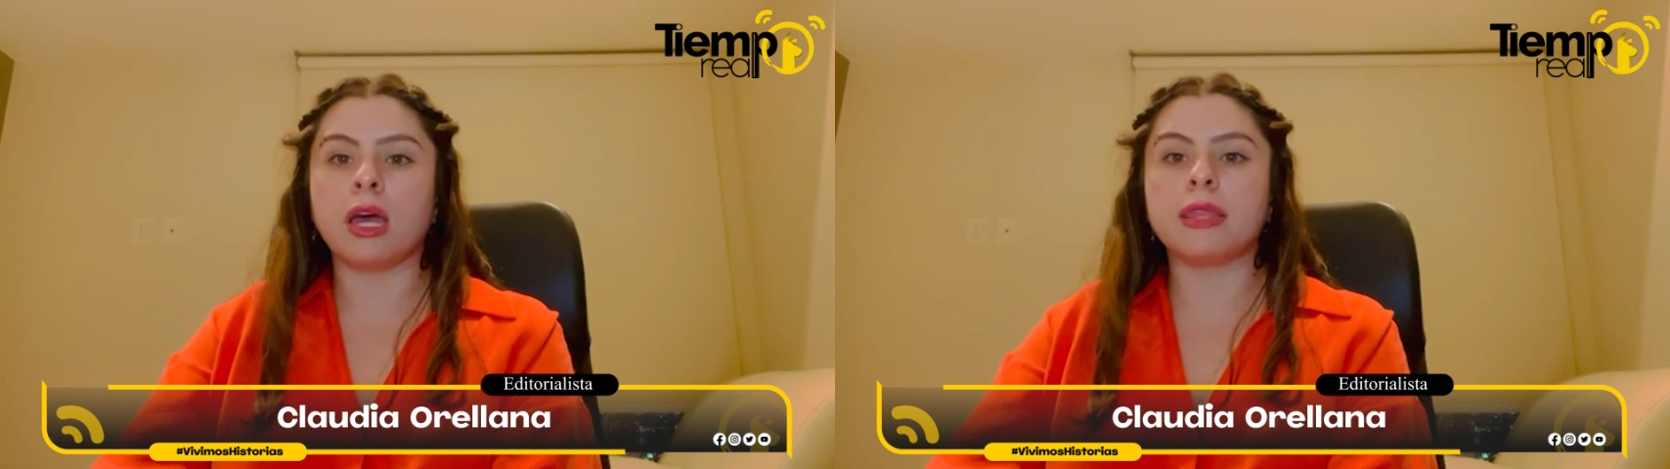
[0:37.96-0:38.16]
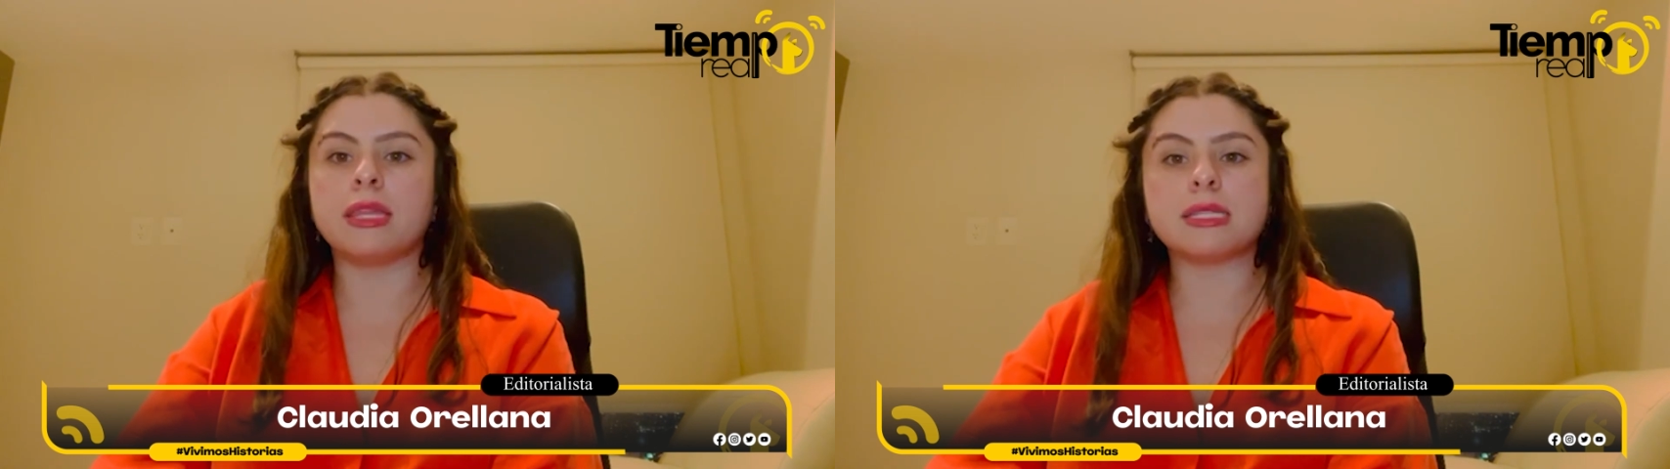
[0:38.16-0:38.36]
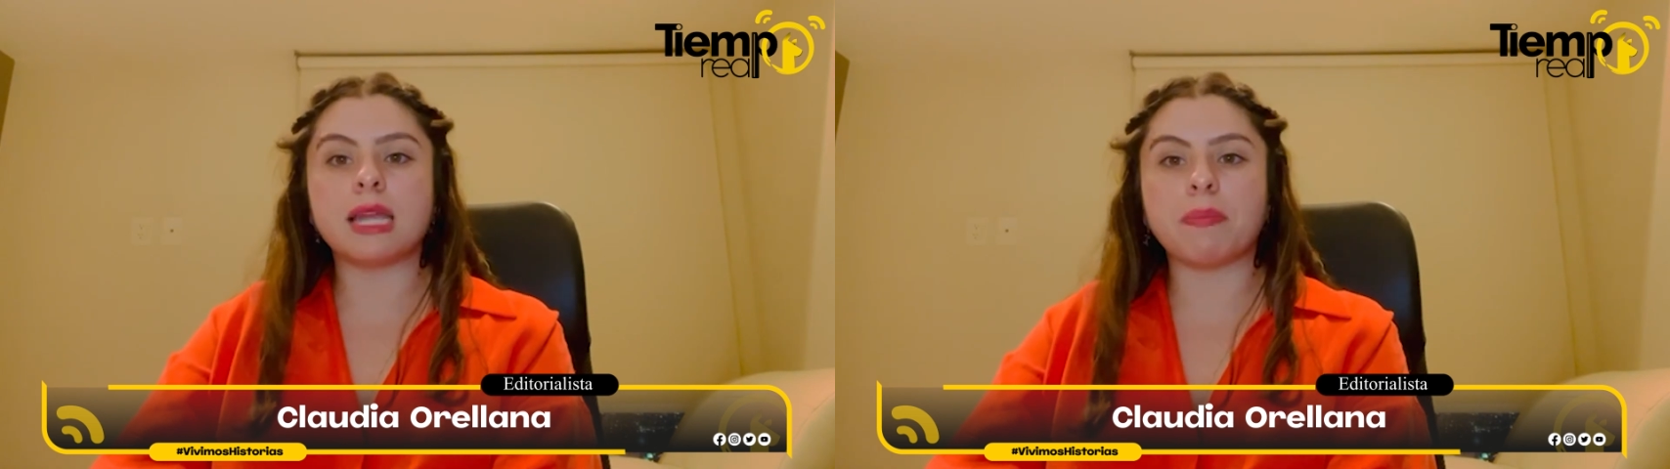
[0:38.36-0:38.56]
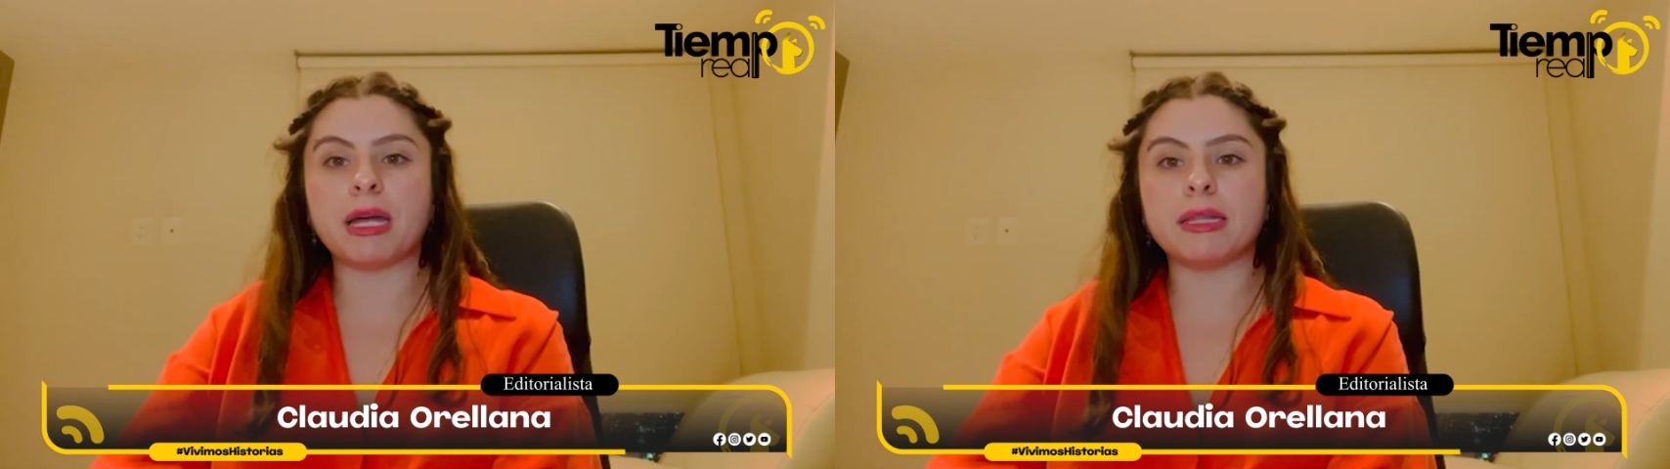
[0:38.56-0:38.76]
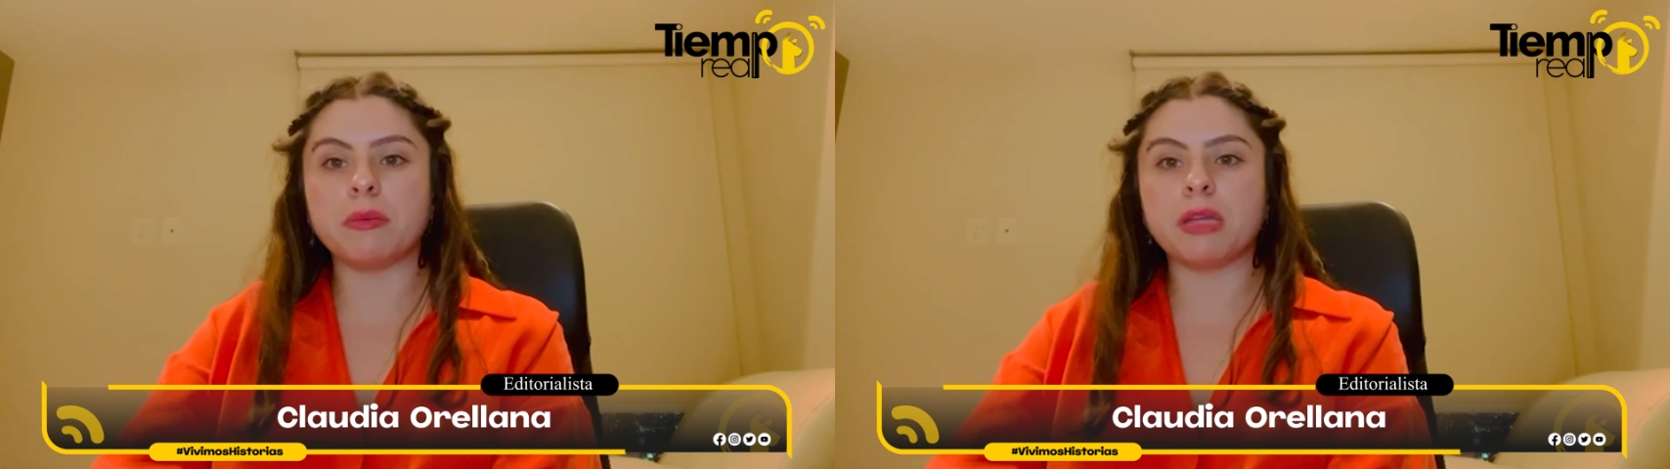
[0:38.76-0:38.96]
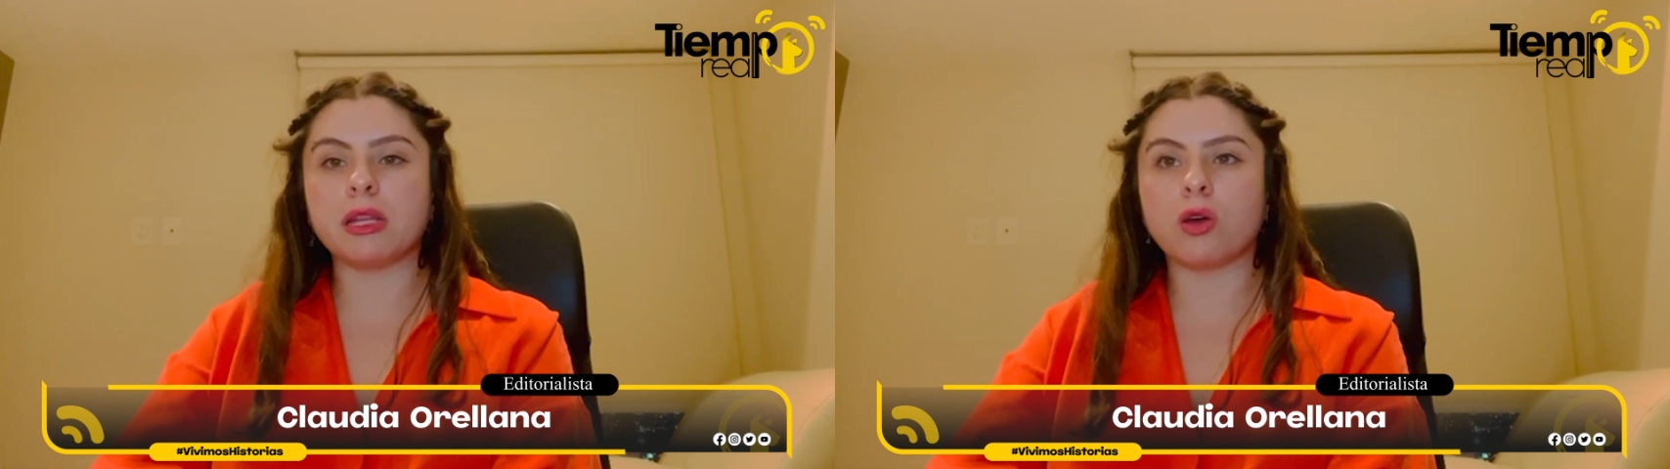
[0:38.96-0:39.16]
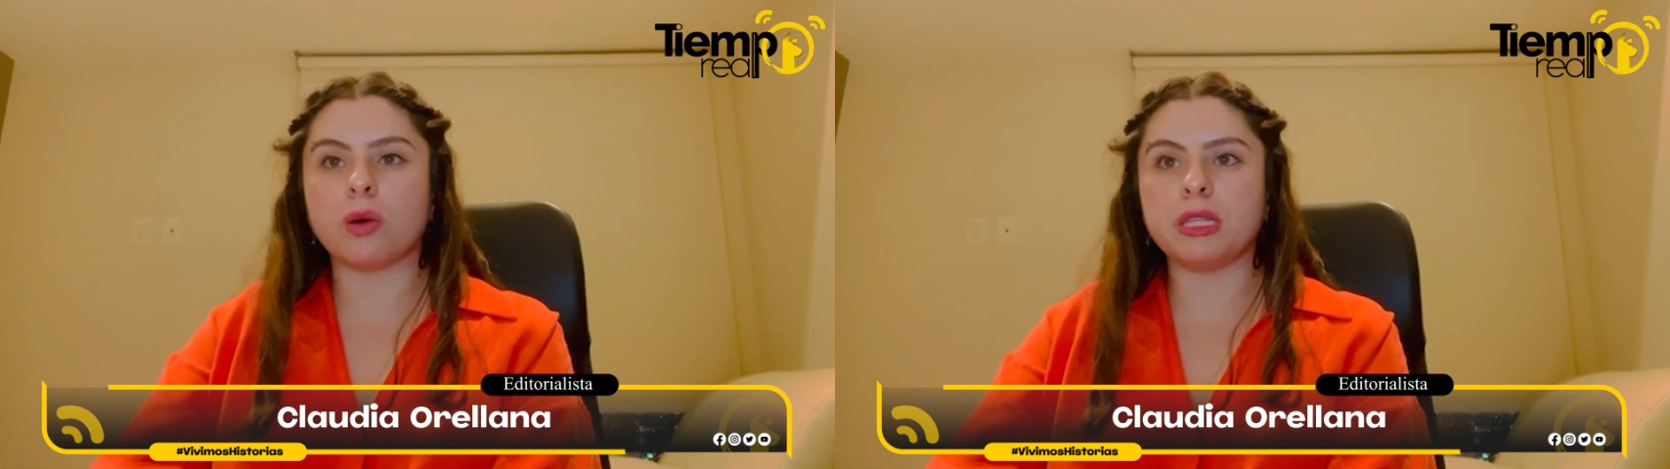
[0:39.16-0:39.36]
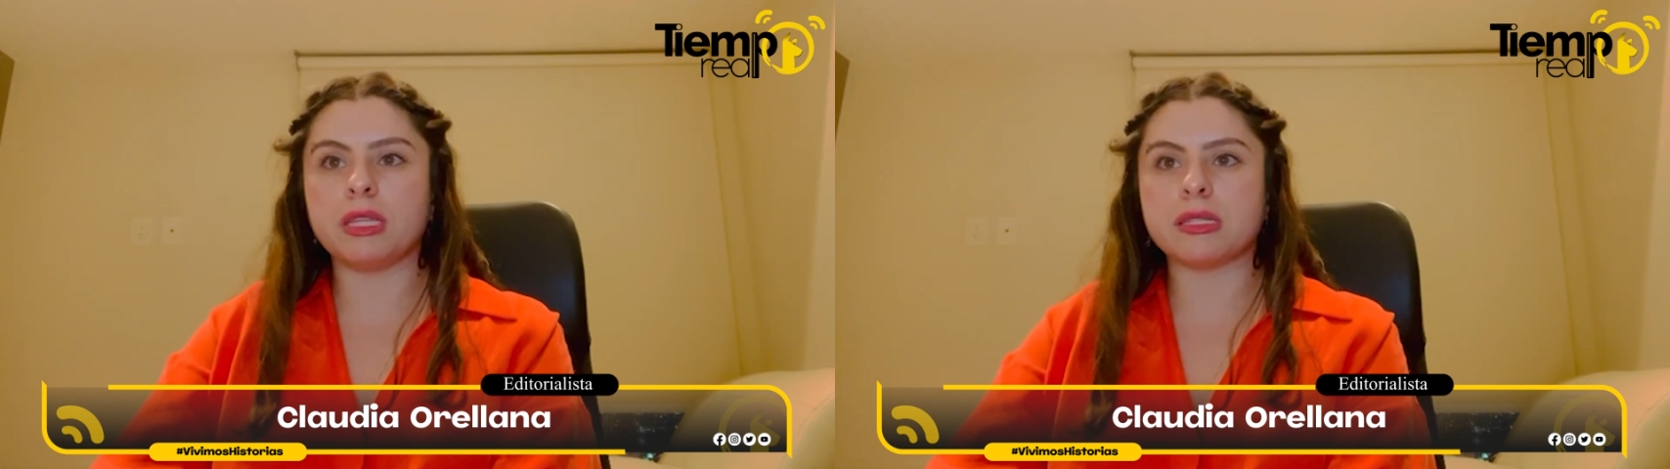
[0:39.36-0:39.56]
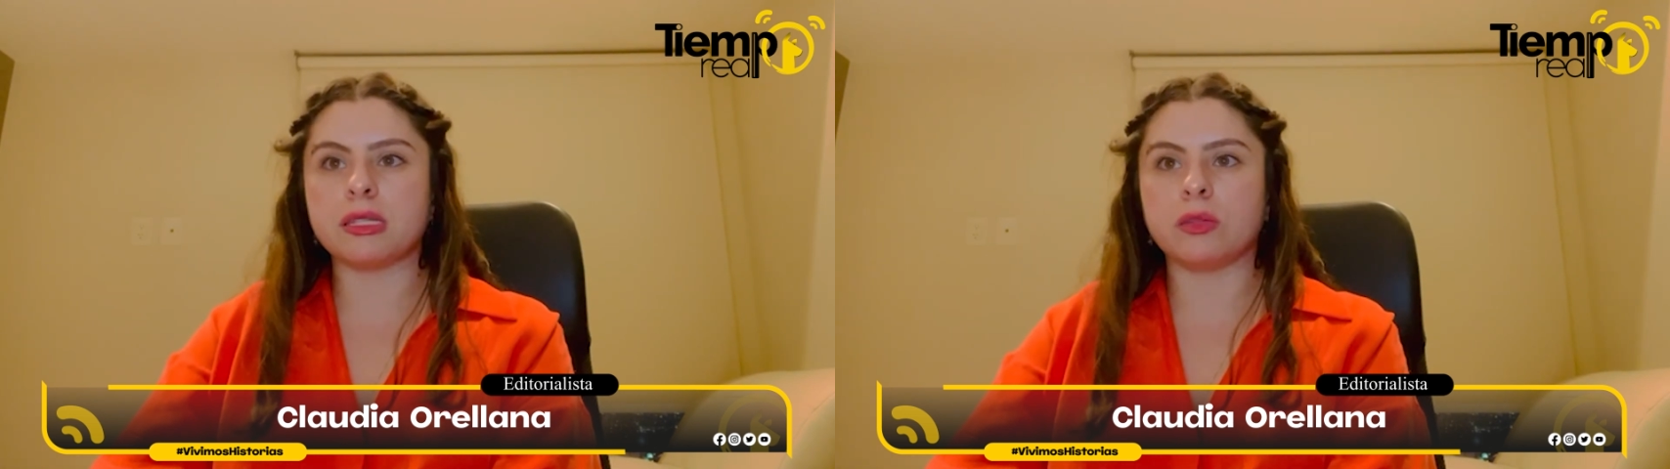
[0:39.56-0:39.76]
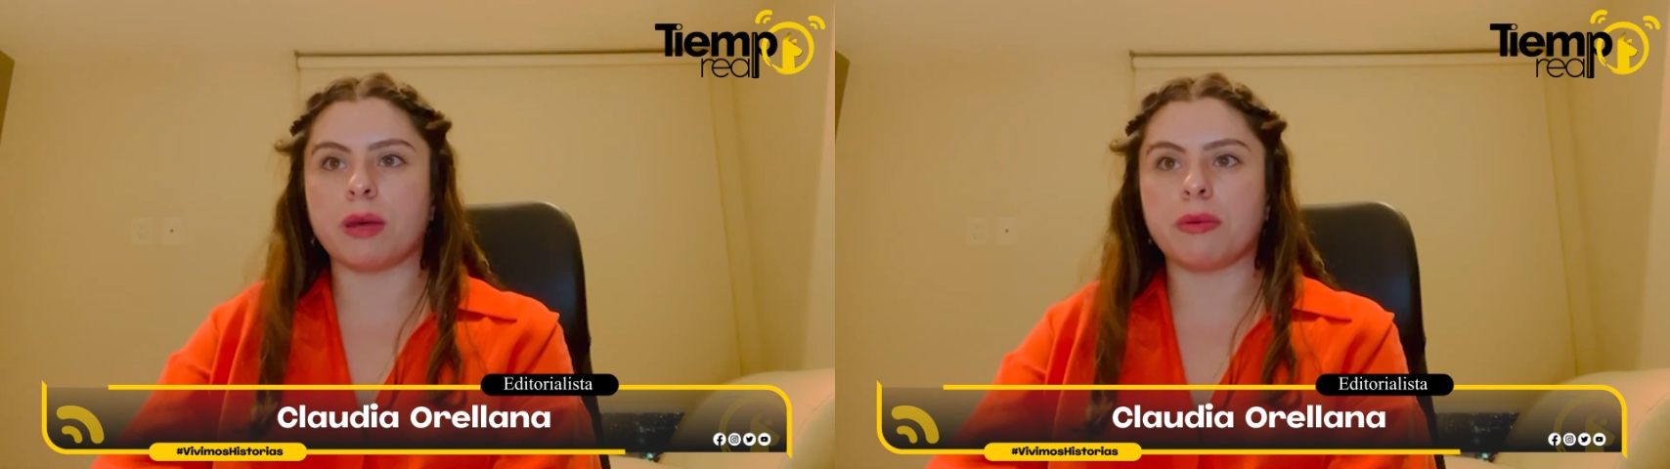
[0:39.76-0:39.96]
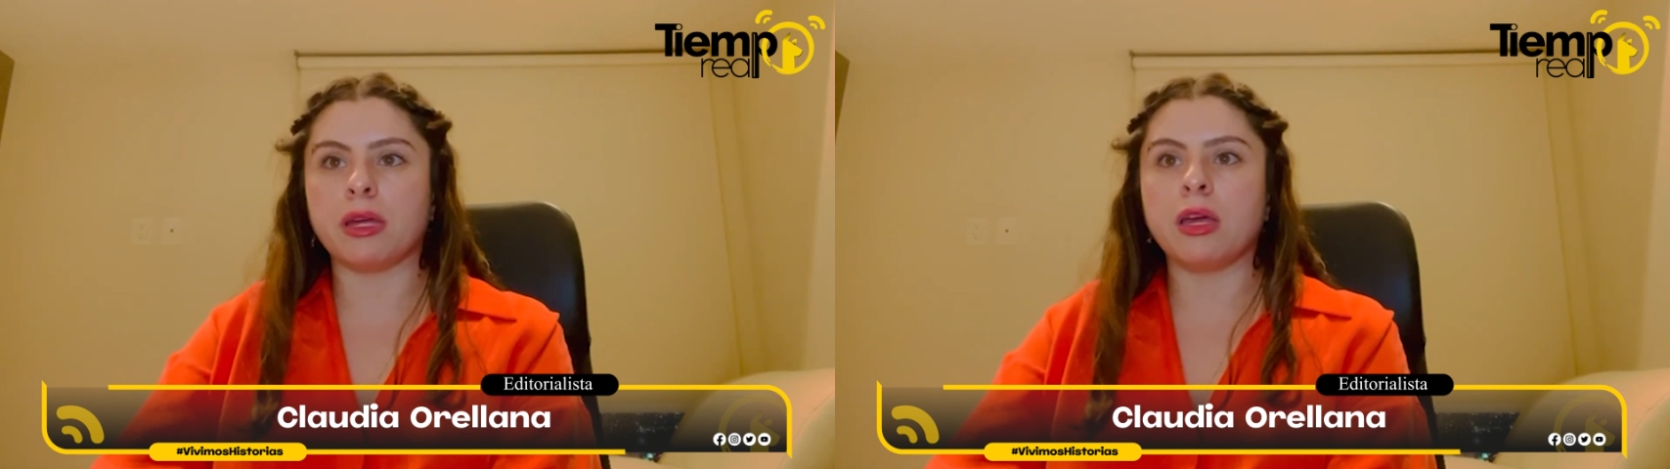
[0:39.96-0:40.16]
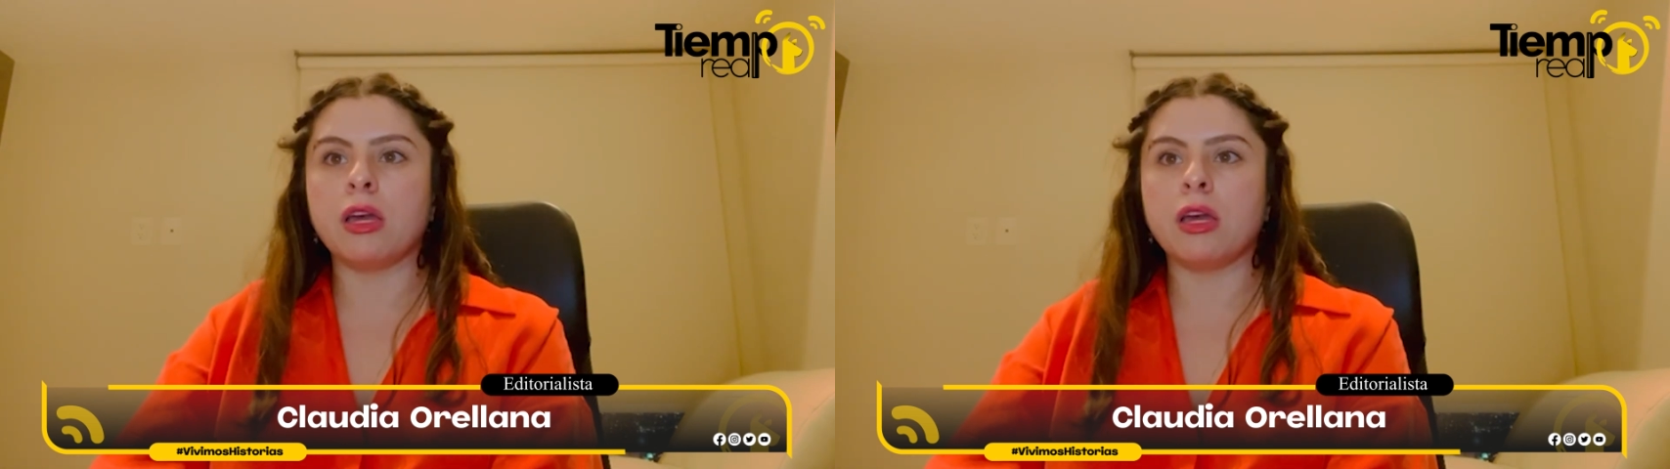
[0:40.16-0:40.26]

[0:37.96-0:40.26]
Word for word: Desde la pandemia del COVID-19,